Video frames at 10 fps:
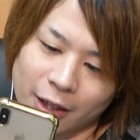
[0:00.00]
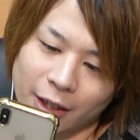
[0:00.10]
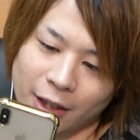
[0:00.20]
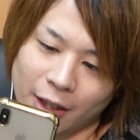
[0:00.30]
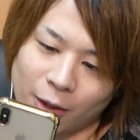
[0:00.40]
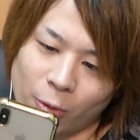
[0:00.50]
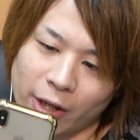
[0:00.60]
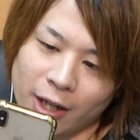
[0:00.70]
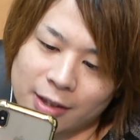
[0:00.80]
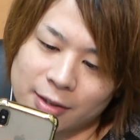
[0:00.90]
えー、こ
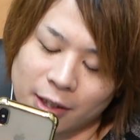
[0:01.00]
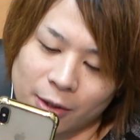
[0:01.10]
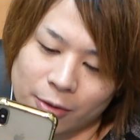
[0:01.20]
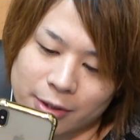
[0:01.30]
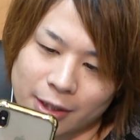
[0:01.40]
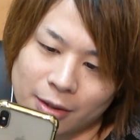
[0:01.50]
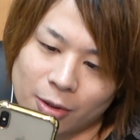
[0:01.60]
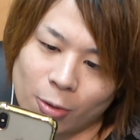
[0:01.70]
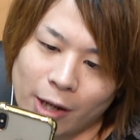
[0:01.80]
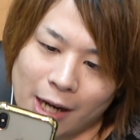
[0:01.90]
れが次の
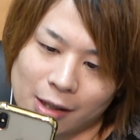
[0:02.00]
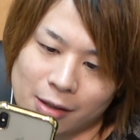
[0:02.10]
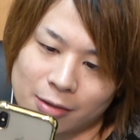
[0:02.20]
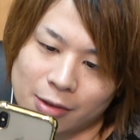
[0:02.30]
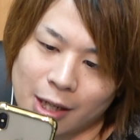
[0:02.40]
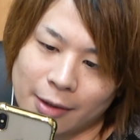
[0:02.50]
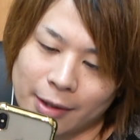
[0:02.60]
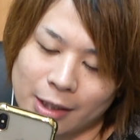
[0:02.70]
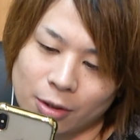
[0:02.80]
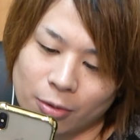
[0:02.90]
Z ランクか
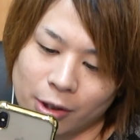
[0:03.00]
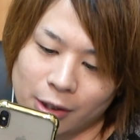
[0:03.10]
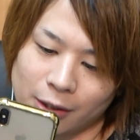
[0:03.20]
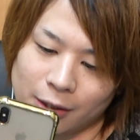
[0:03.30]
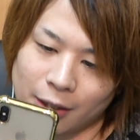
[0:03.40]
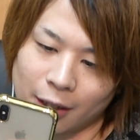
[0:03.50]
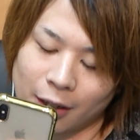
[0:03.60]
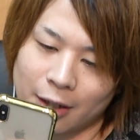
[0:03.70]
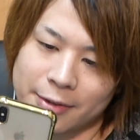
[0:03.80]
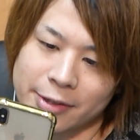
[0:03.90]
なといった
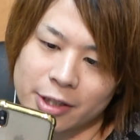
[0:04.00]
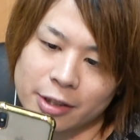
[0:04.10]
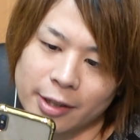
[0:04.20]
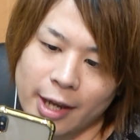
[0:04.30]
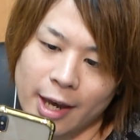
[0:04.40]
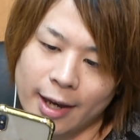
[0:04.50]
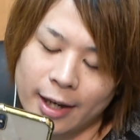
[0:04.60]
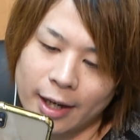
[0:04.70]
感じで、